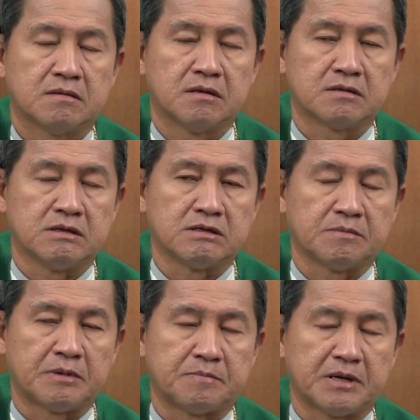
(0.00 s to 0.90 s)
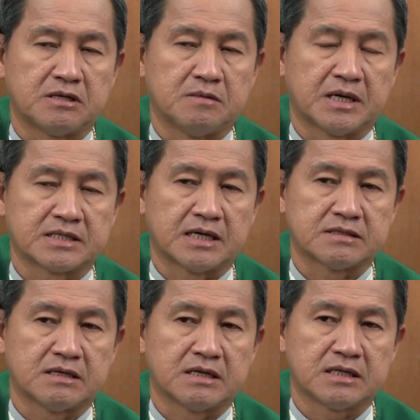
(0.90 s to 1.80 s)
แล้วเธอจะไปปฏิบัติศา
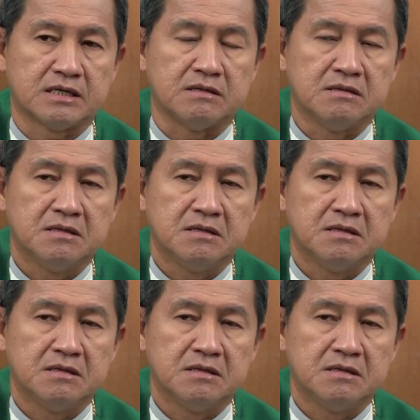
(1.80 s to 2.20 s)
สนกิจ